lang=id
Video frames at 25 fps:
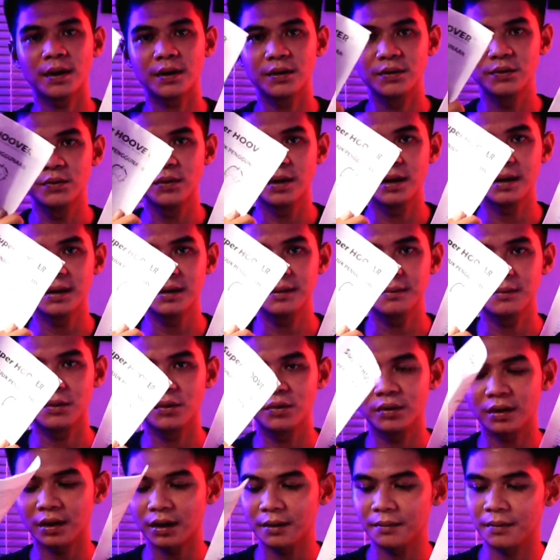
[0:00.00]
panduan
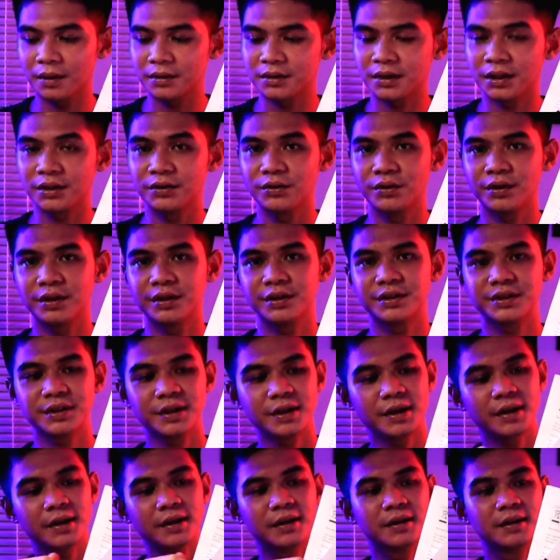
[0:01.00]
menggunakan bahasa
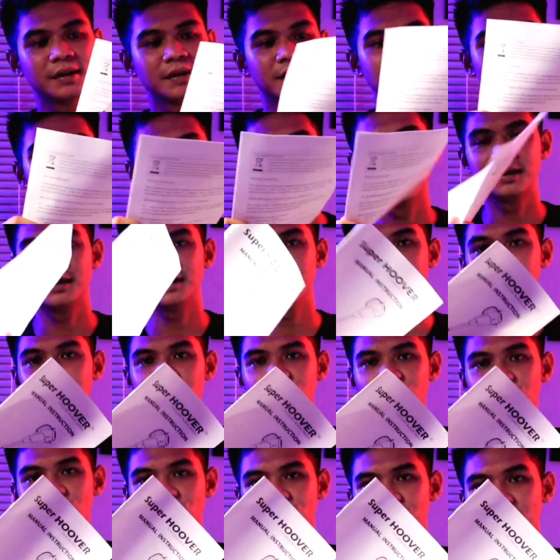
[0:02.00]
Indonesia, dan
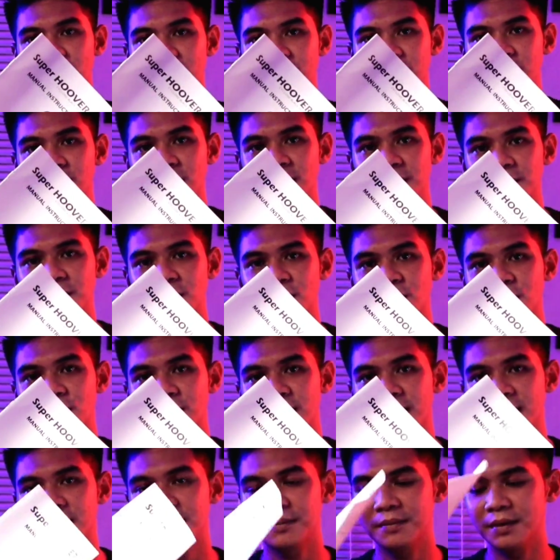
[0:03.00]
buku panduan
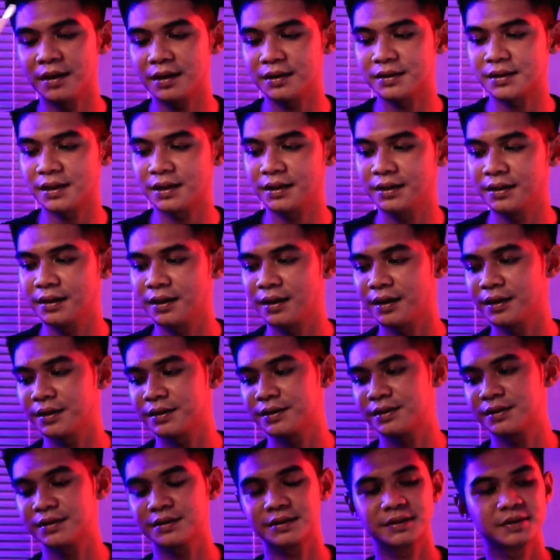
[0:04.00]
menggunakan bahasa
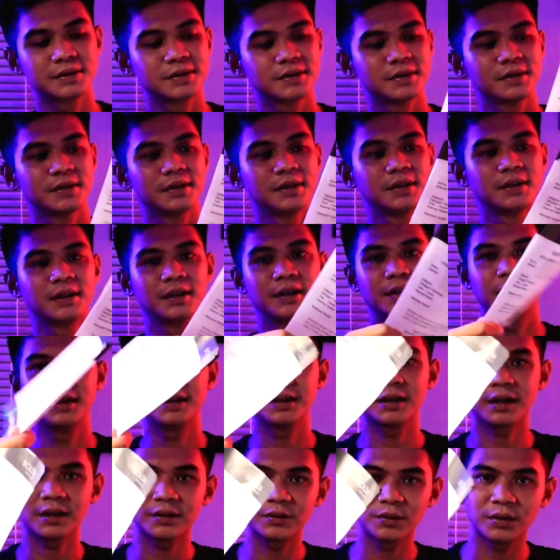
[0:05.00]
Inggris.
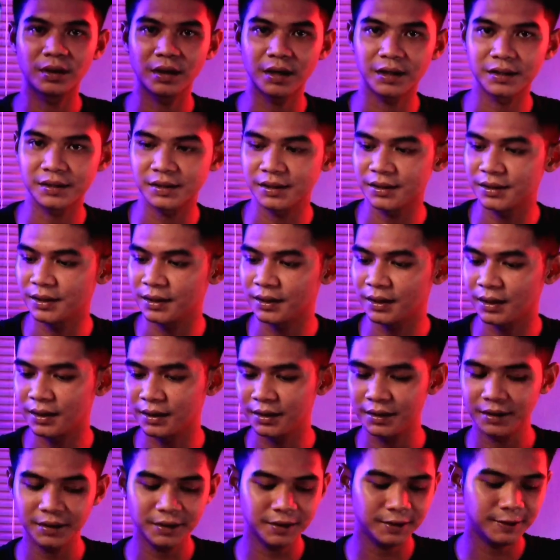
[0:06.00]
Ini kartu garansinya
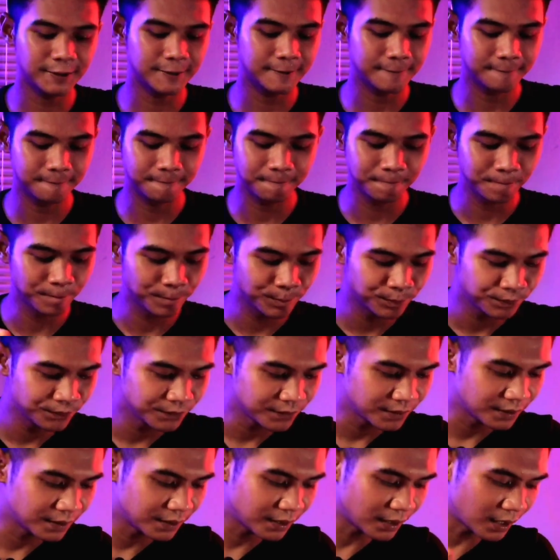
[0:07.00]
tadi.
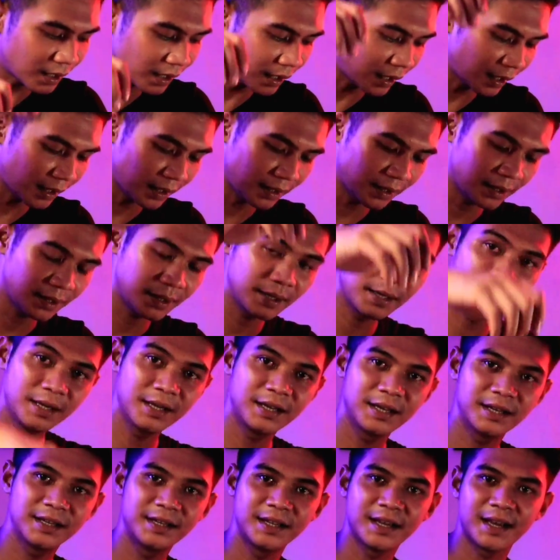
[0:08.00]
Nah,
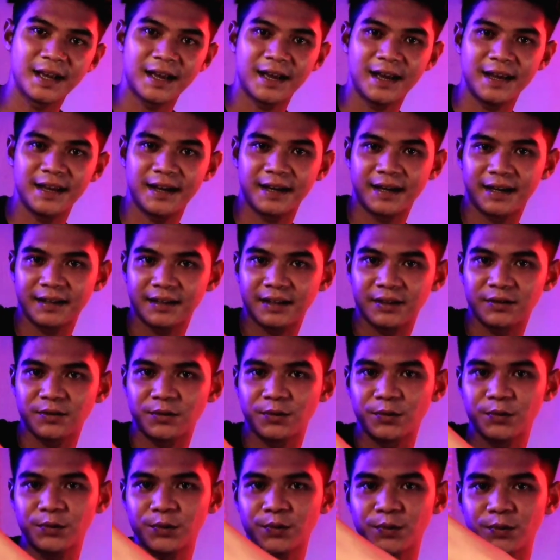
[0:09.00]
ini dia yang kita
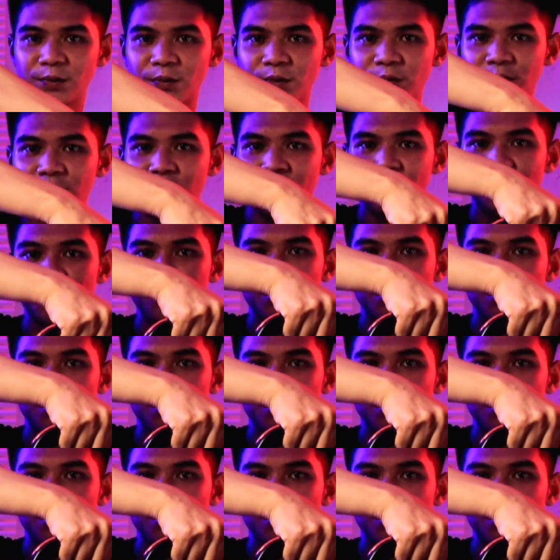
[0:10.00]
tunggu-tunggu.